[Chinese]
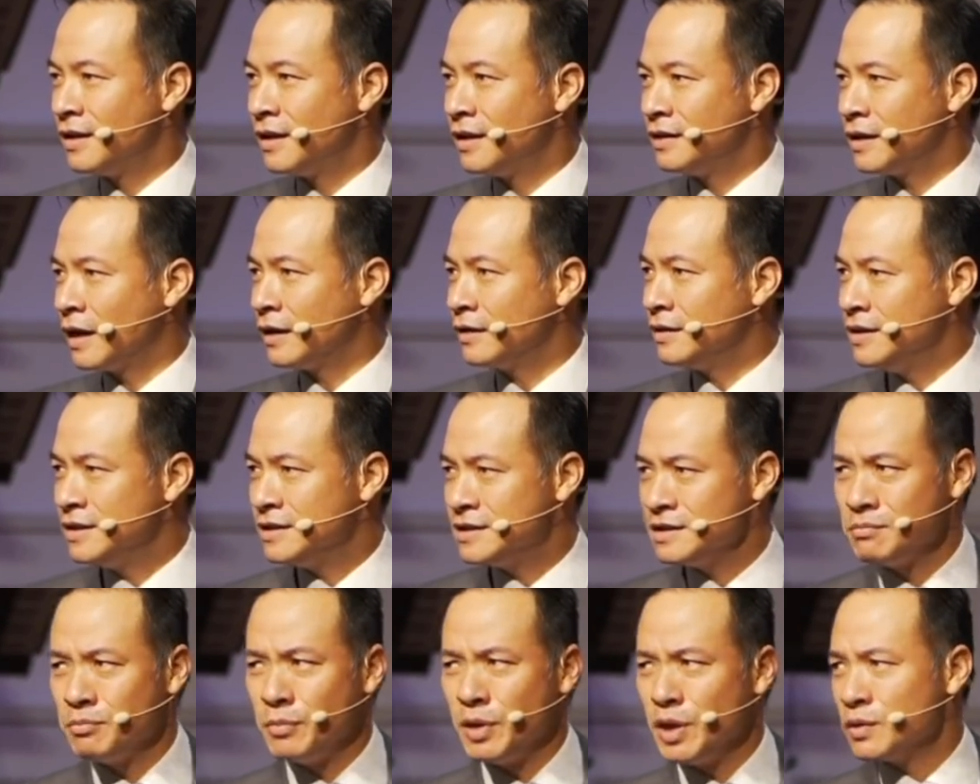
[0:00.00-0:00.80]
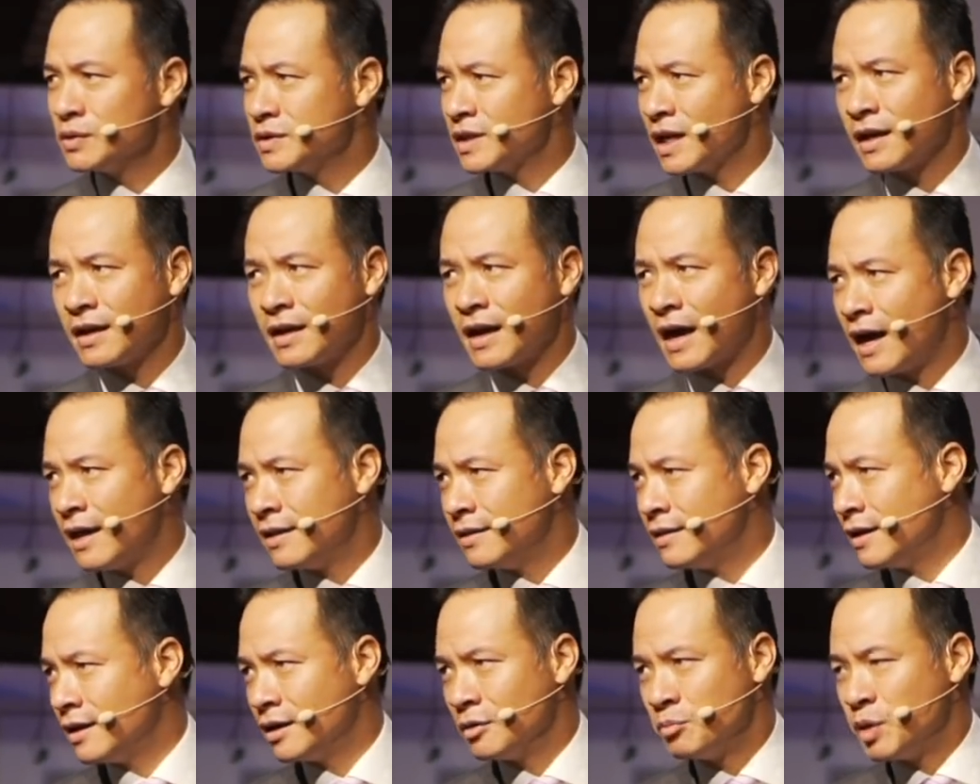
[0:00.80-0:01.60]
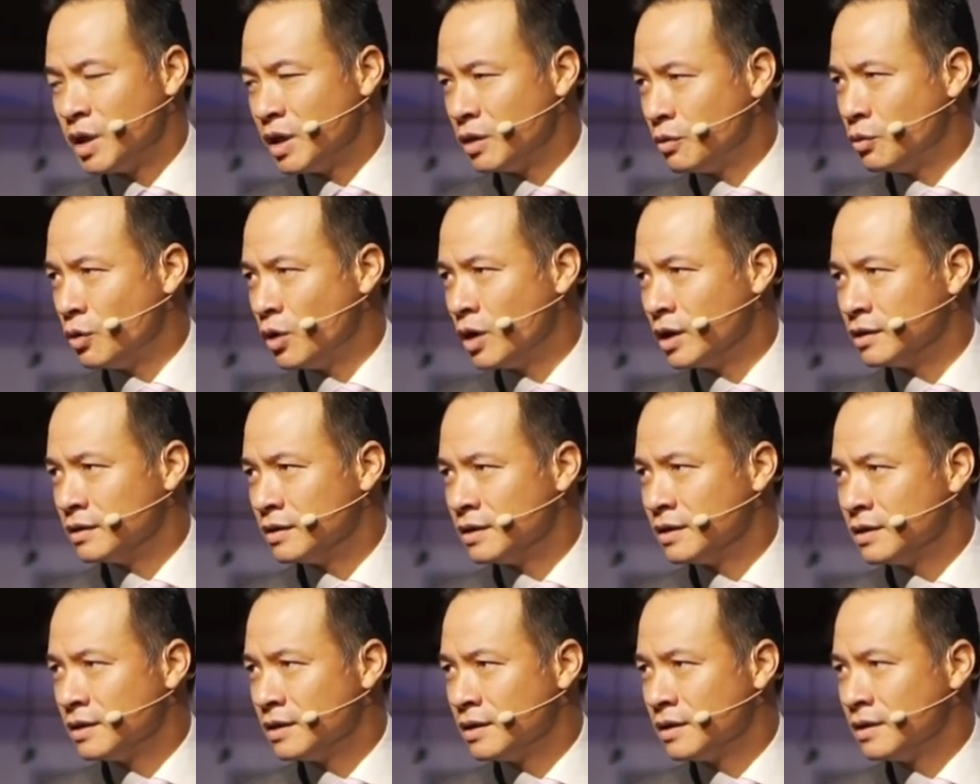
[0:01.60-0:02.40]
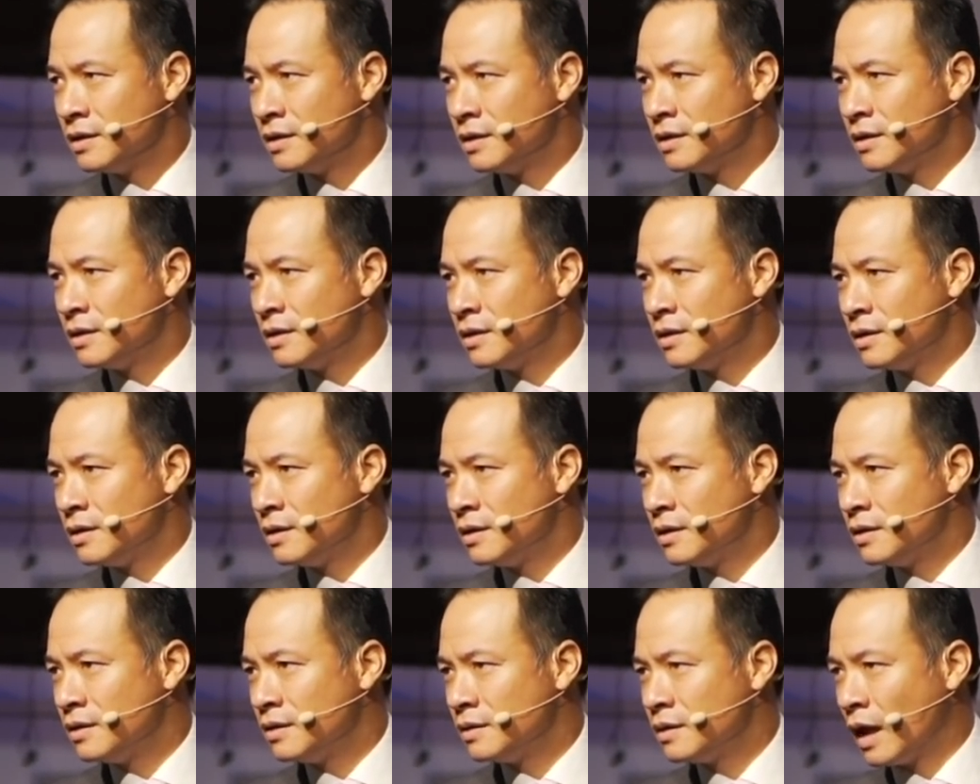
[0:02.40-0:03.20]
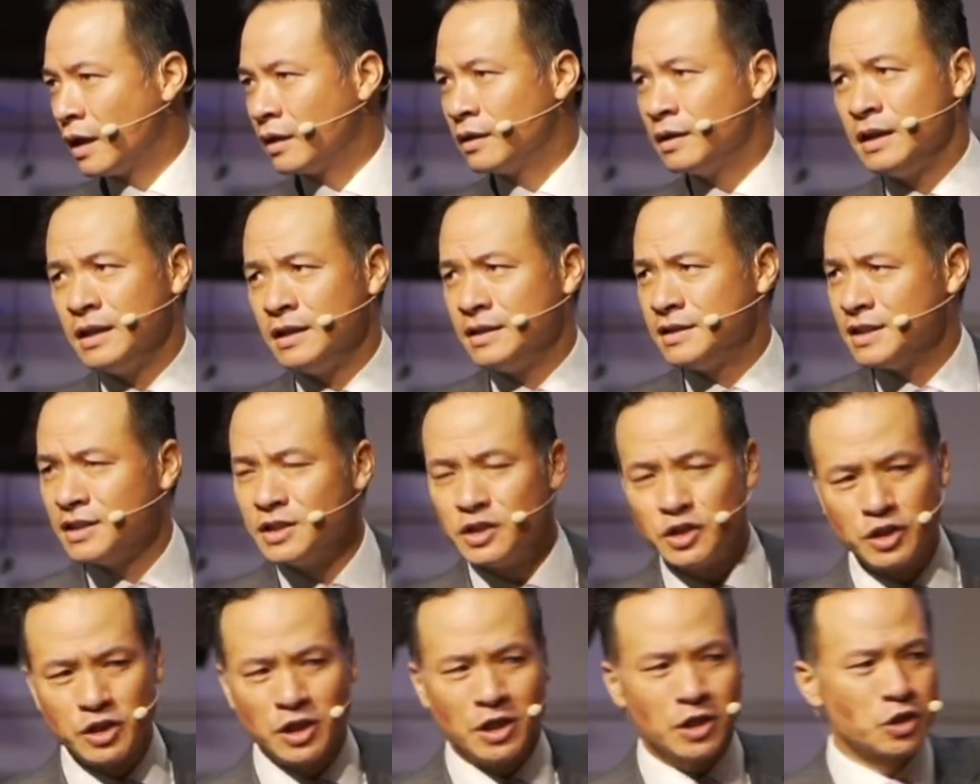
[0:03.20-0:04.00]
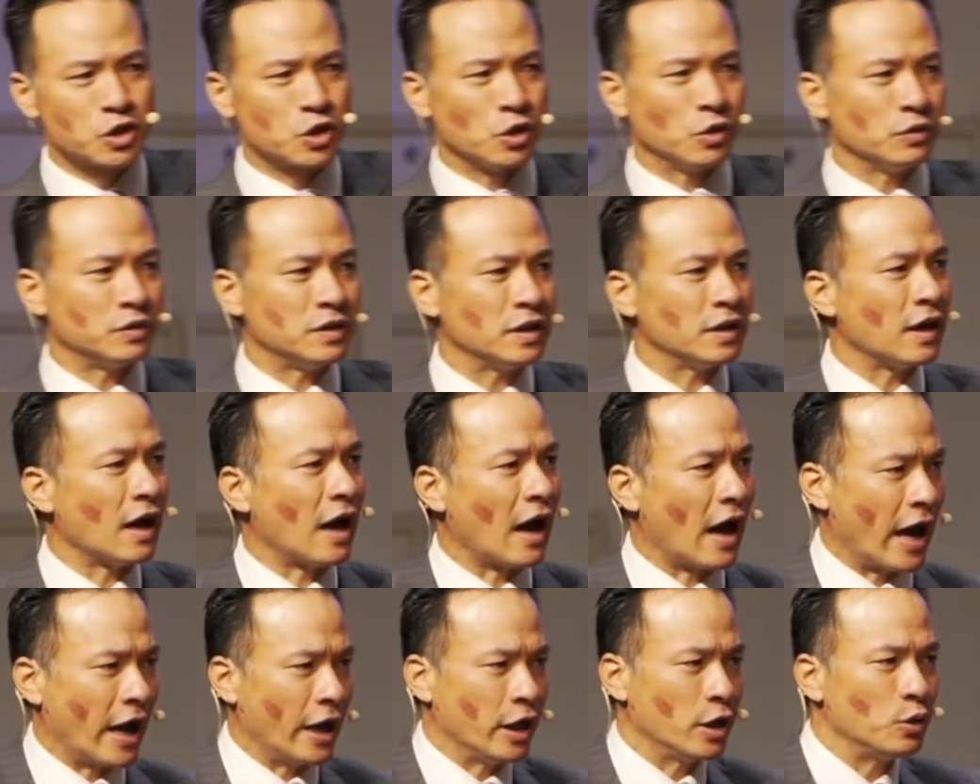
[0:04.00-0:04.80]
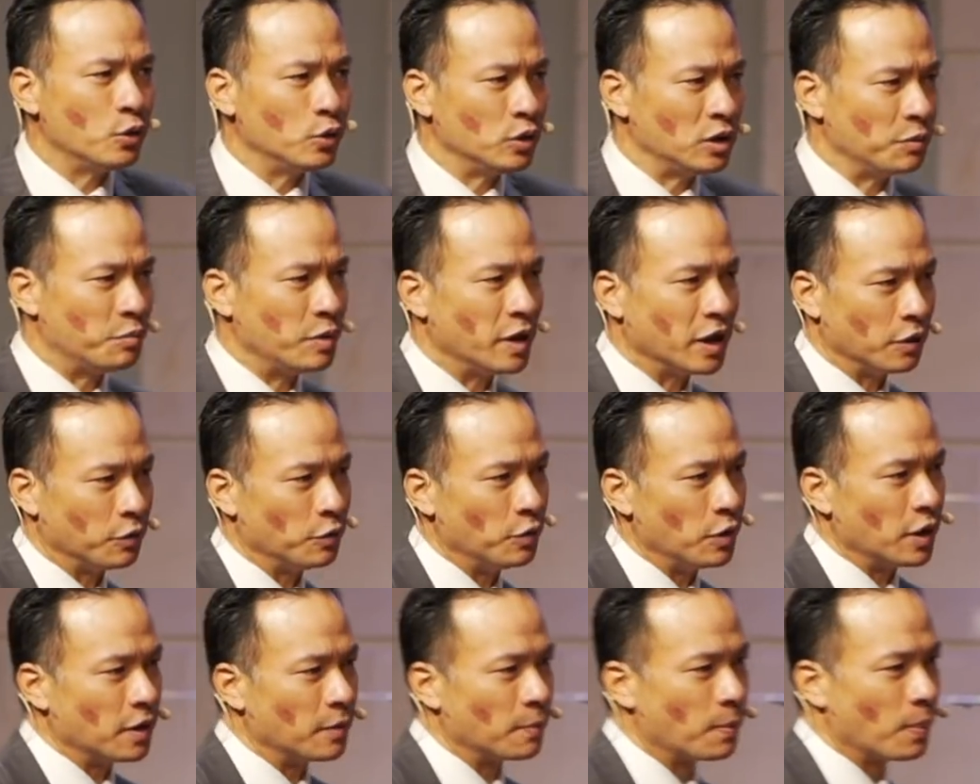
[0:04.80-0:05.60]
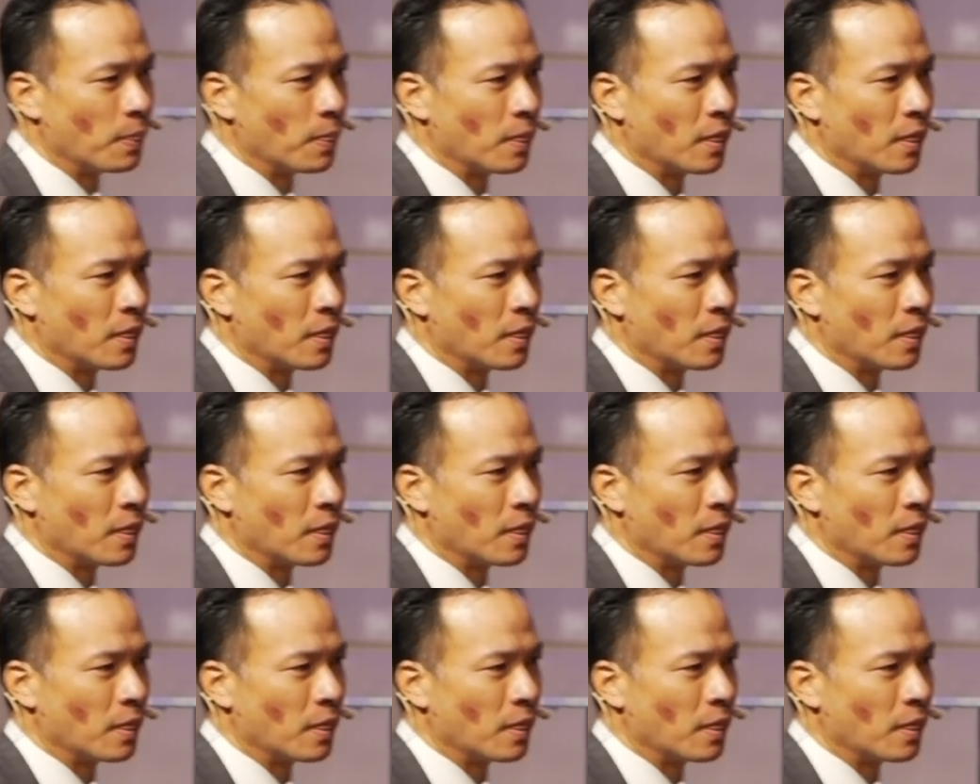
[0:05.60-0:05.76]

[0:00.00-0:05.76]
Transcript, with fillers: 当你已经没有在看那个平原，当你已经接受这个骸骨的平原，